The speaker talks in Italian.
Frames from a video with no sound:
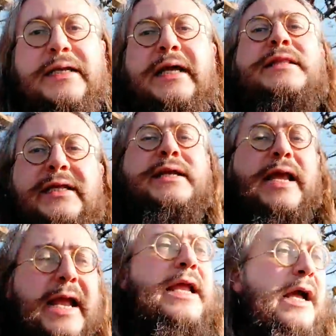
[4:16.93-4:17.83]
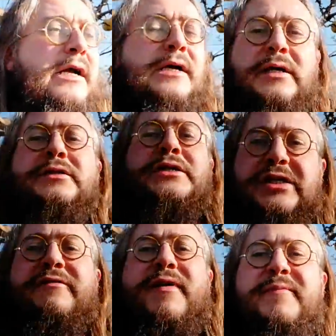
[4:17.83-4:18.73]
Carticheia
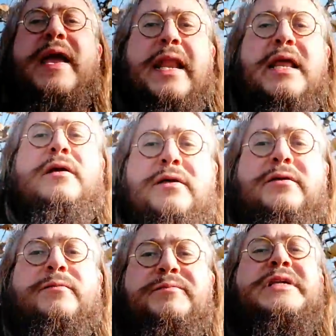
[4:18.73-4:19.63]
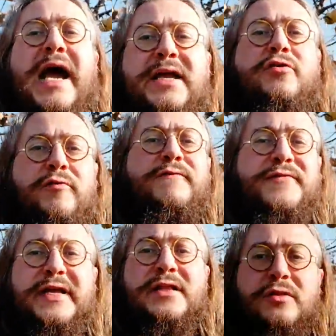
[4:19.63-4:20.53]
dice va bene, mi hai
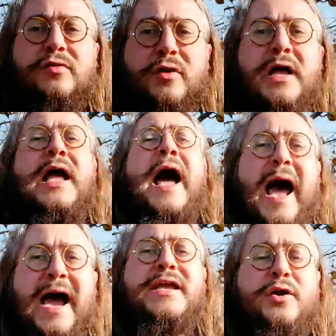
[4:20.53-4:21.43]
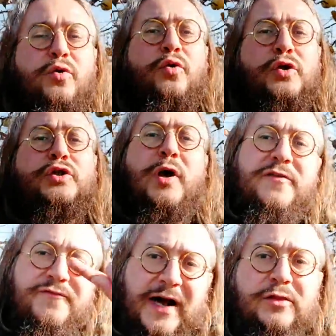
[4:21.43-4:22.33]
convinto, hai corso,
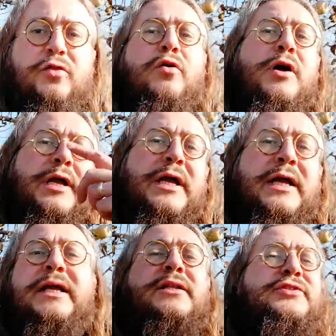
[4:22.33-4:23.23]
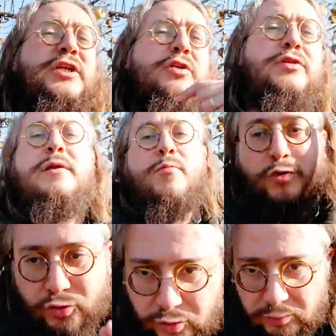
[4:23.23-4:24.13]
hai fatto il giro del
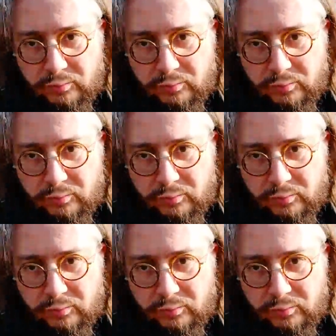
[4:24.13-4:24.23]
mondo.